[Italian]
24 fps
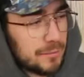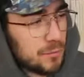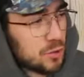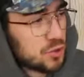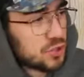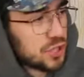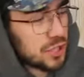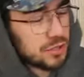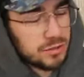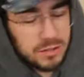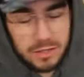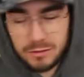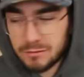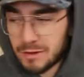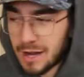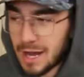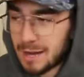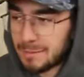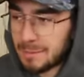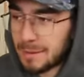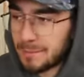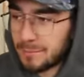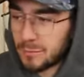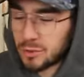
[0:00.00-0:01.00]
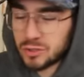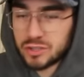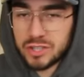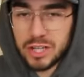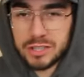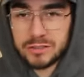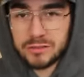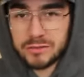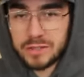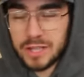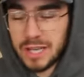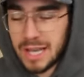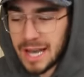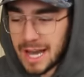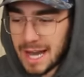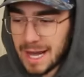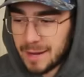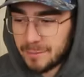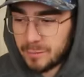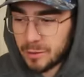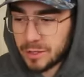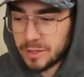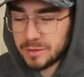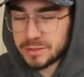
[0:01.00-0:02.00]
hanno bocciato di qua, mi hanno bocciato di
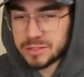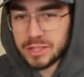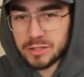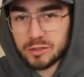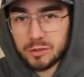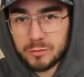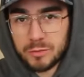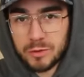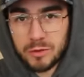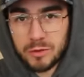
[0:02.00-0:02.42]
là, poi è stato